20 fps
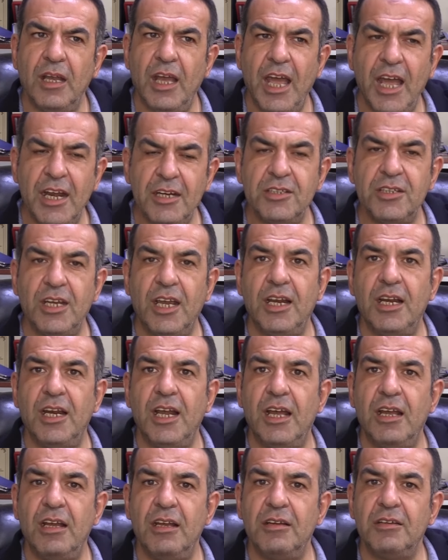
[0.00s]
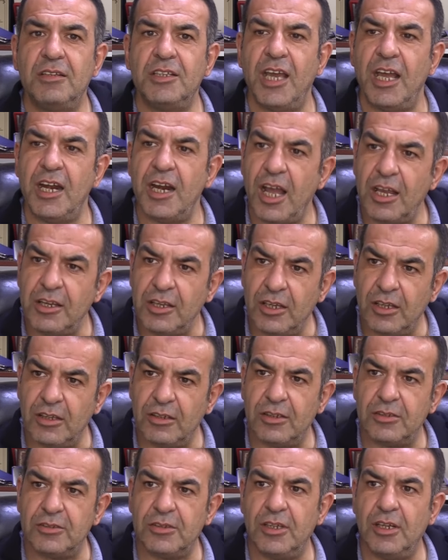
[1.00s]
her şeyle Kenan
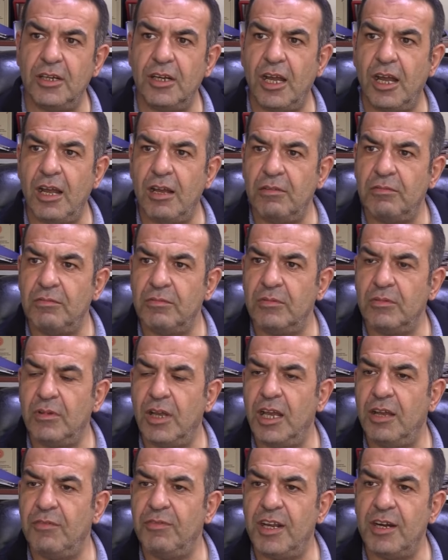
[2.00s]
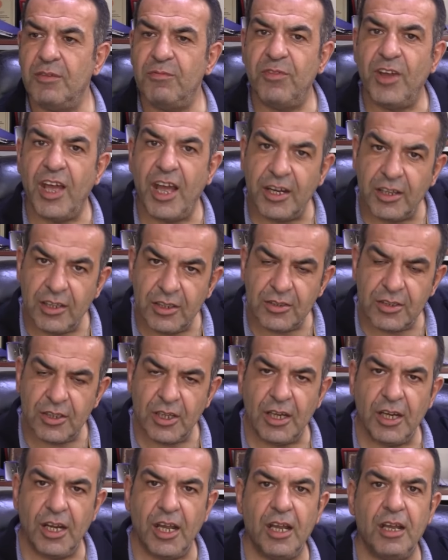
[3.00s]
Yıldız'ıyla, efendim
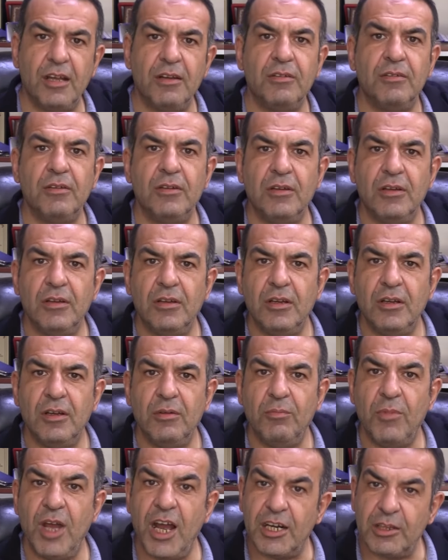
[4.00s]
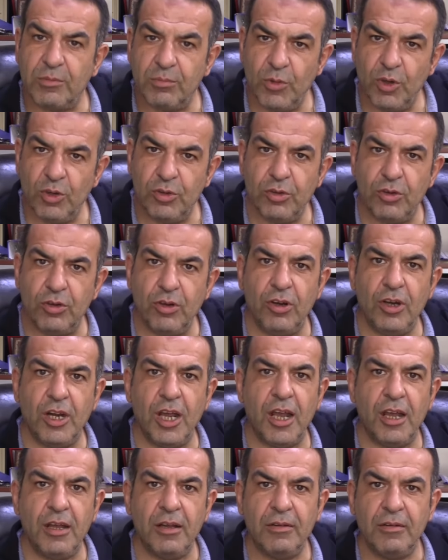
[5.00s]
Ferdi'siyle, Mert
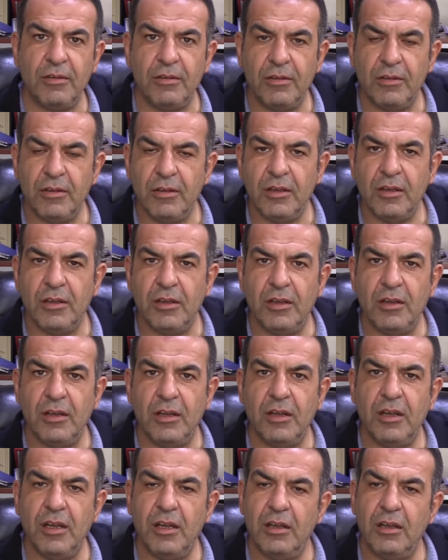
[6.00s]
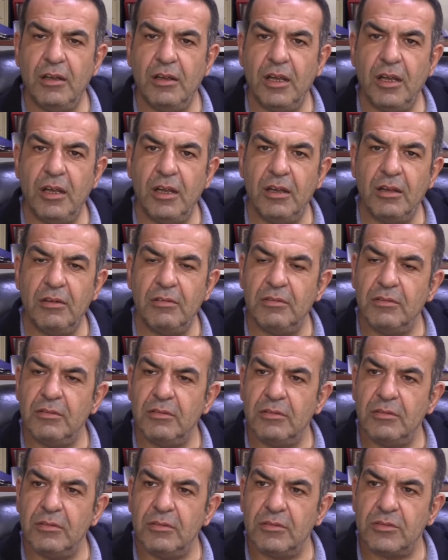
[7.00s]
Müldür'üyle, e,
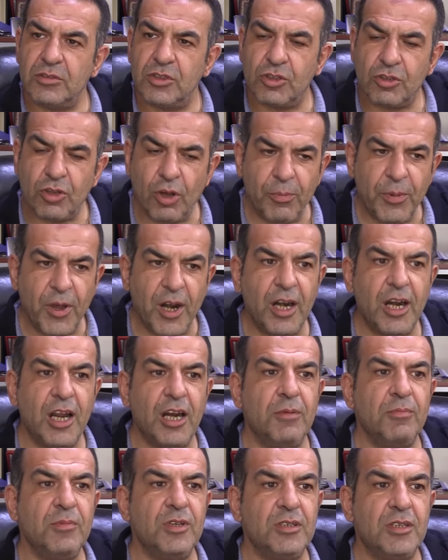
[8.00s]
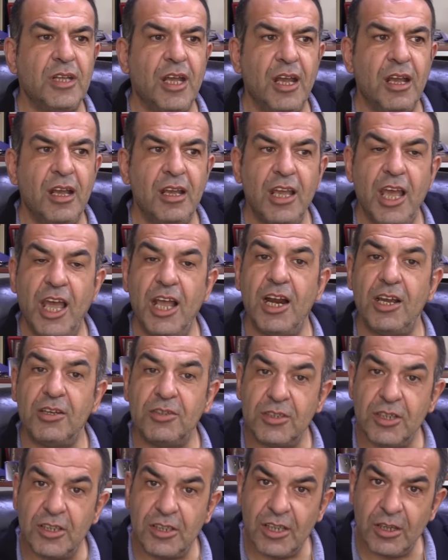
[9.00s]
stoperlerimizle,
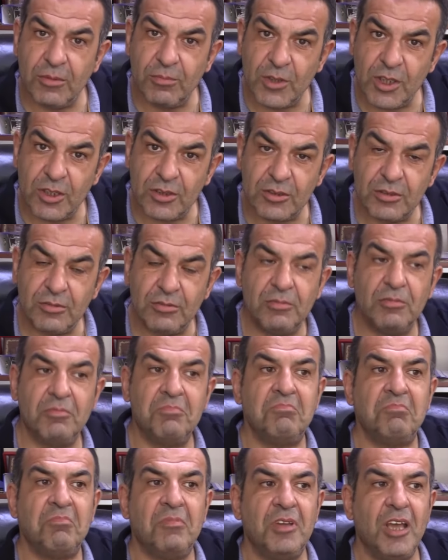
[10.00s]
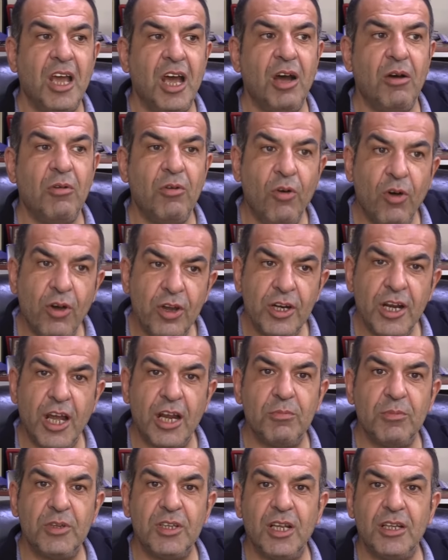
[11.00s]
eleştirdiğimiz ya
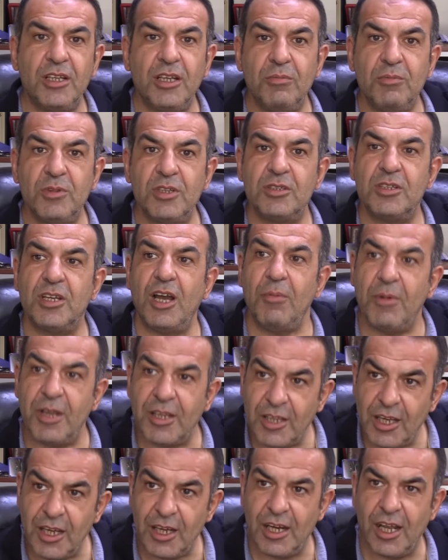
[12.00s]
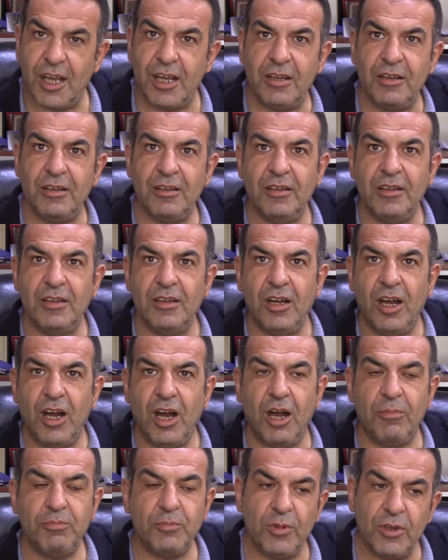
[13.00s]
oynar mı dediğimiz Samet ile
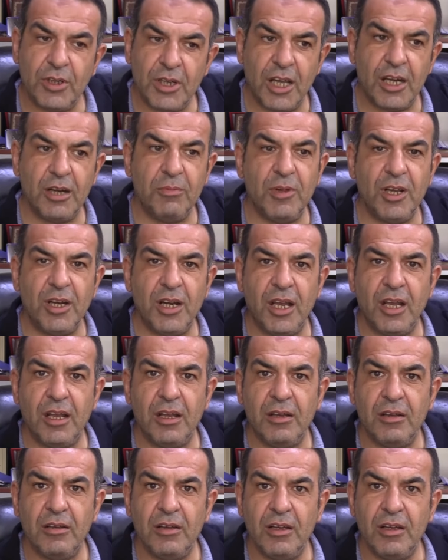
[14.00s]
Abdülkerim ile